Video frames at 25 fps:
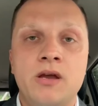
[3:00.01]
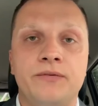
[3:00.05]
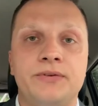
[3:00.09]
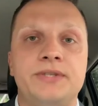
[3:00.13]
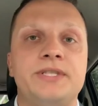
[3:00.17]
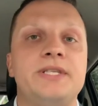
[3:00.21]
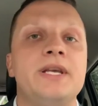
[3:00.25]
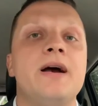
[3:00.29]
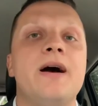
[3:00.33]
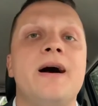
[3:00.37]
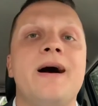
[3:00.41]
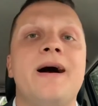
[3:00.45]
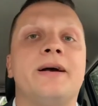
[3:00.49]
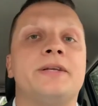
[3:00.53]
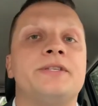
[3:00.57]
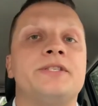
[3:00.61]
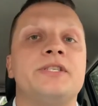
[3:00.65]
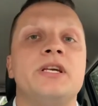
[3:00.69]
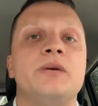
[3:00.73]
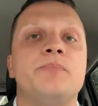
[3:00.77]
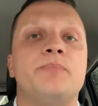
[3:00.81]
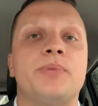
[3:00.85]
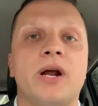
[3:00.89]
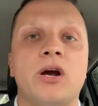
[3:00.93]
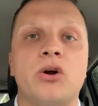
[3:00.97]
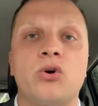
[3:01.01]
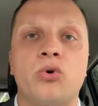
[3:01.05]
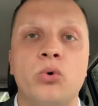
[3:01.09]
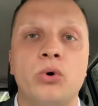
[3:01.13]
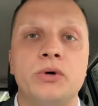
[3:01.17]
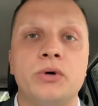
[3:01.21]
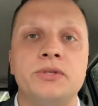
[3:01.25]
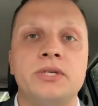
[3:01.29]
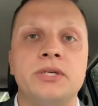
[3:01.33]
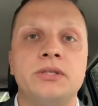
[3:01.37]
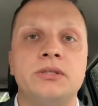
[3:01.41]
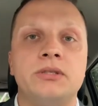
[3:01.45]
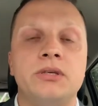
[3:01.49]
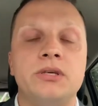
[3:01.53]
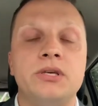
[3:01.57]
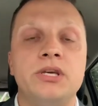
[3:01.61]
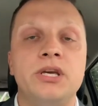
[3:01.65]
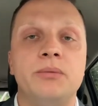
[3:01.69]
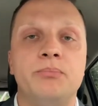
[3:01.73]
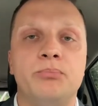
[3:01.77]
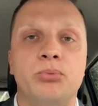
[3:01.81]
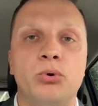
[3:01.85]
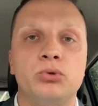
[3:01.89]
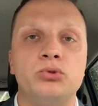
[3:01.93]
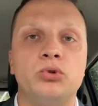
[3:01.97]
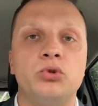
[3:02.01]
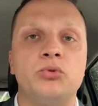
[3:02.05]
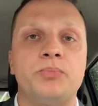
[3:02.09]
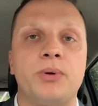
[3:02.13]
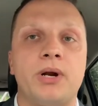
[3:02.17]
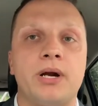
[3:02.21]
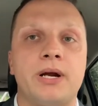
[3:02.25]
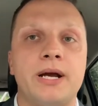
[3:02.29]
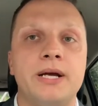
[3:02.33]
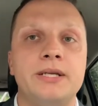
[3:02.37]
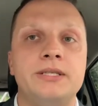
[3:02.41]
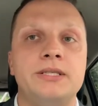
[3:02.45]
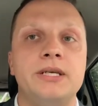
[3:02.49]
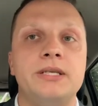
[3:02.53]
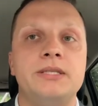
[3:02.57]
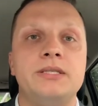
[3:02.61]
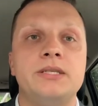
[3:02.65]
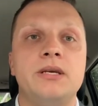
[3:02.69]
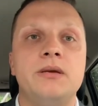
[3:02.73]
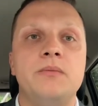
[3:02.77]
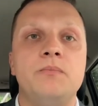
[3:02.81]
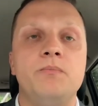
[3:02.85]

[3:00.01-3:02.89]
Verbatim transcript: Все акции проходят и будут проходить